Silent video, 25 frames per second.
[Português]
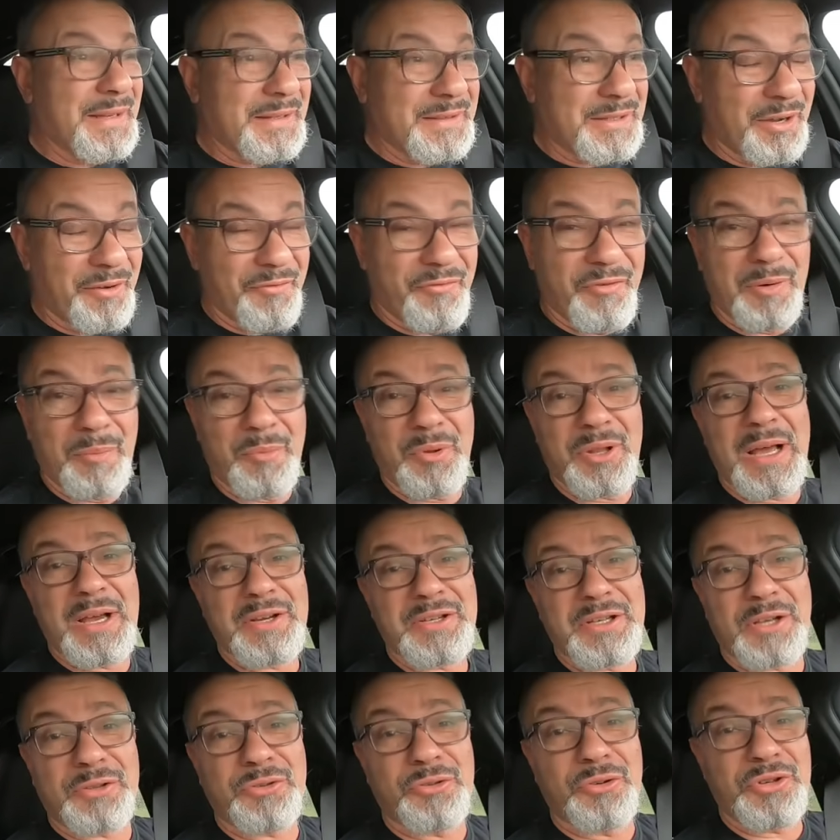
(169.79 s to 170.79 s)
Então vamos lá,
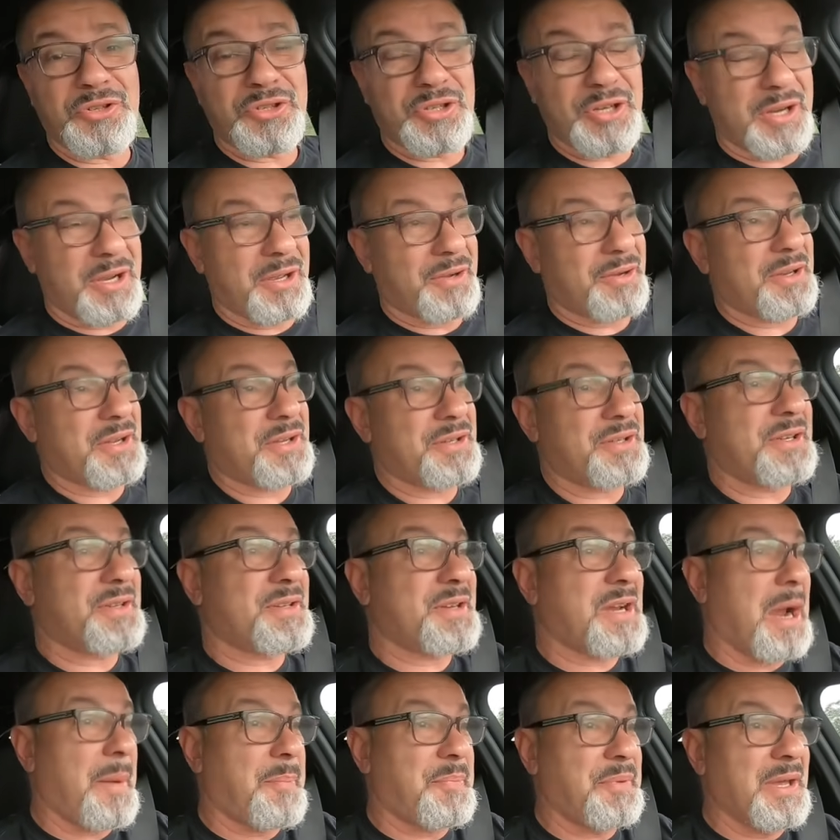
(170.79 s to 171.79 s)
já estou chegando na
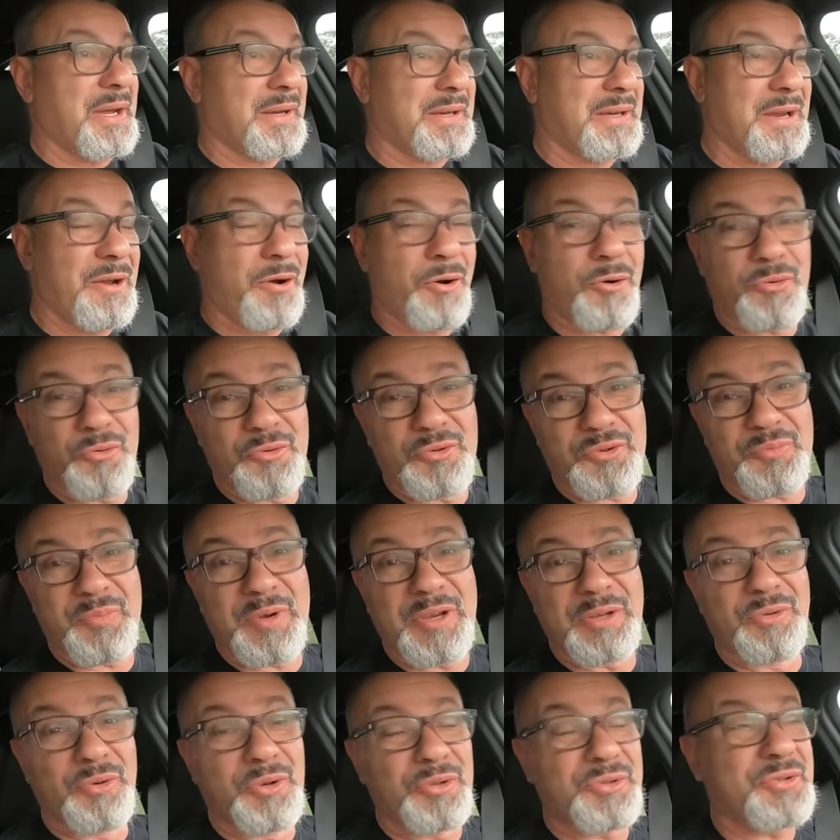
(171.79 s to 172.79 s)
Gescap daqui a alguns
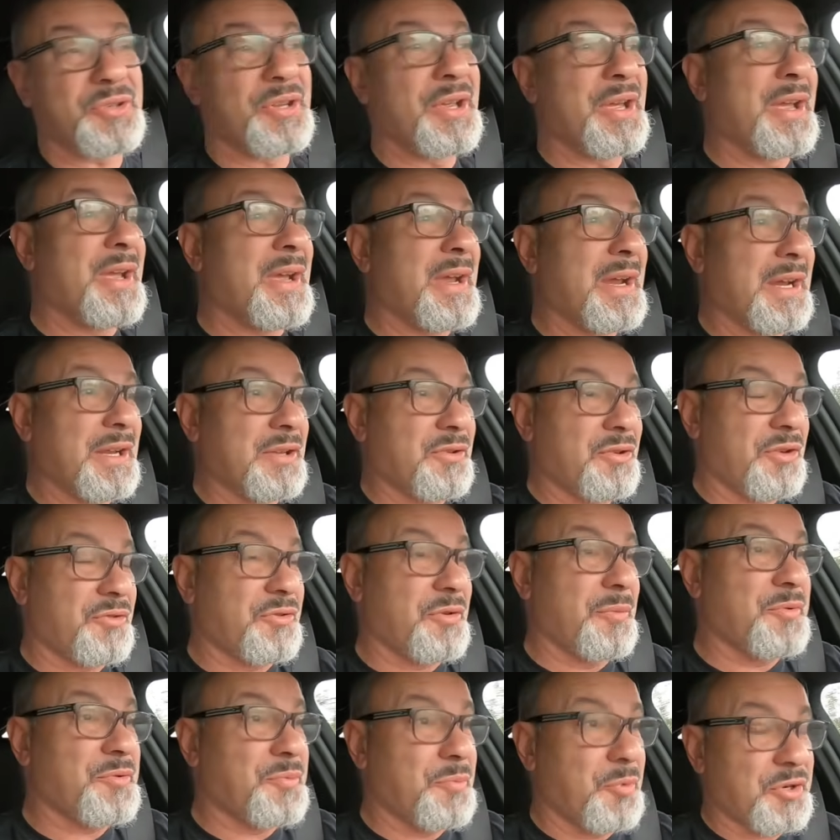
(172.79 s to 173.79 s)
minutos E
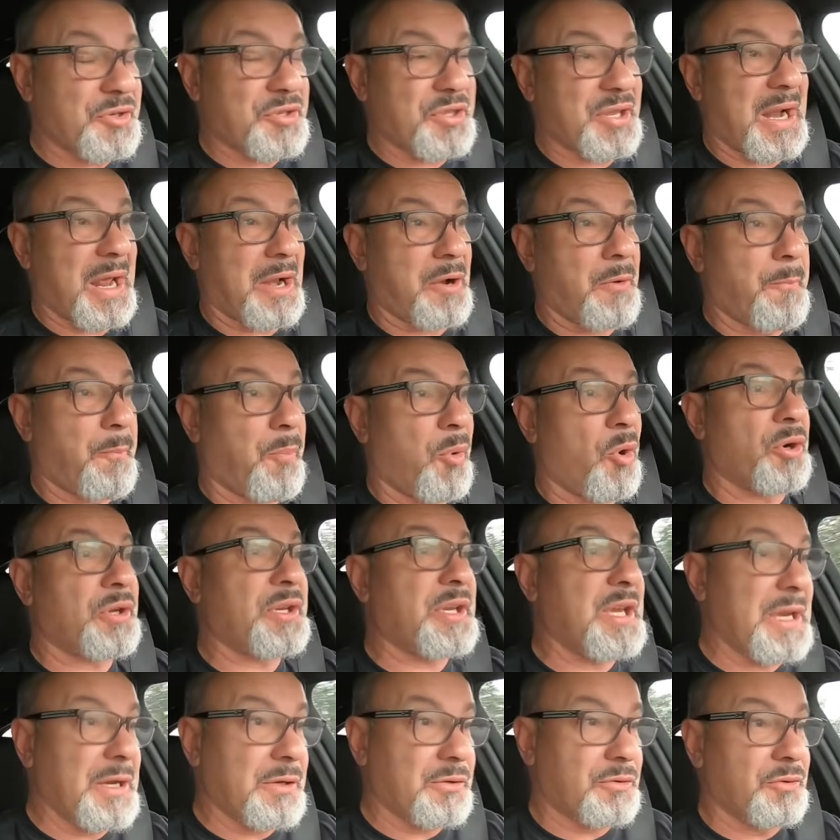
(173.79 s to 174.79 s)
nós vamos mostrar um
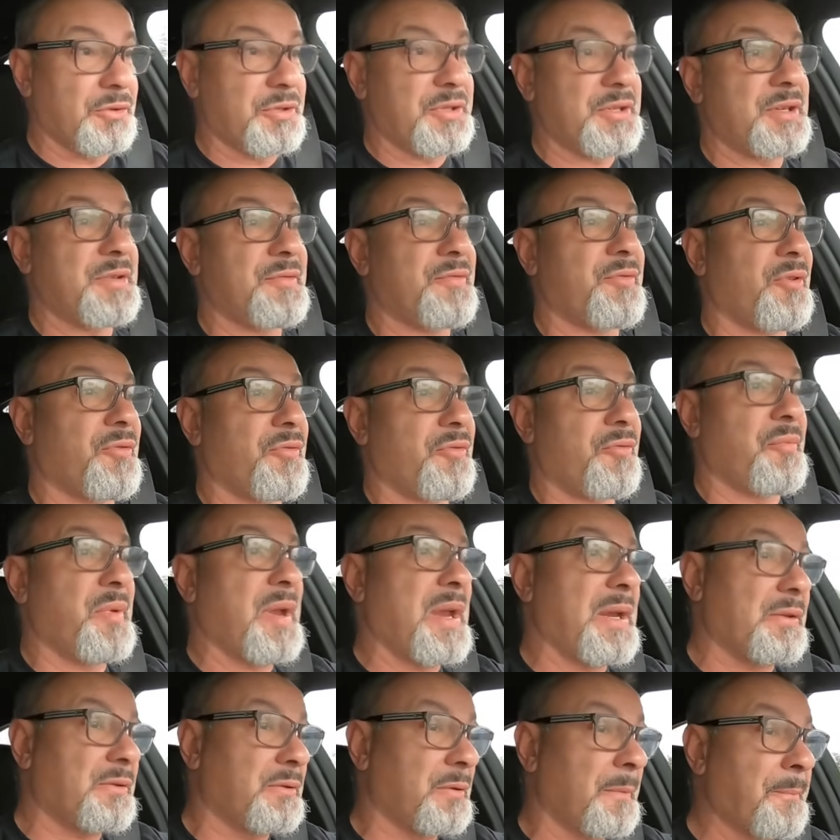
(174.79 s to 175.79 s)
pouquinho do
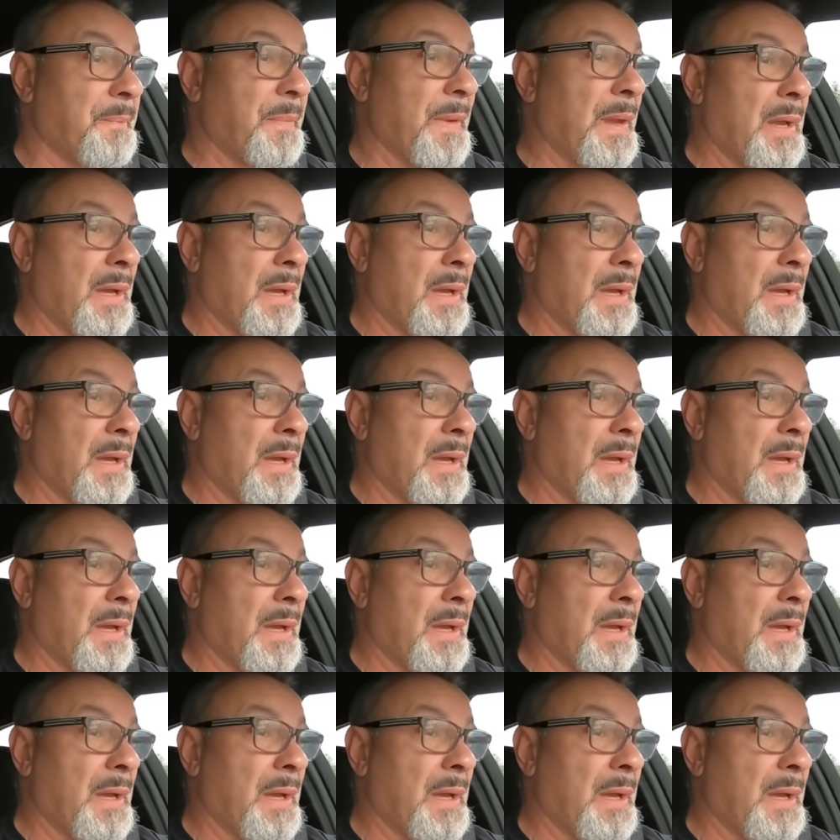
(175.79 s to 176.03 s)
desenvolvimento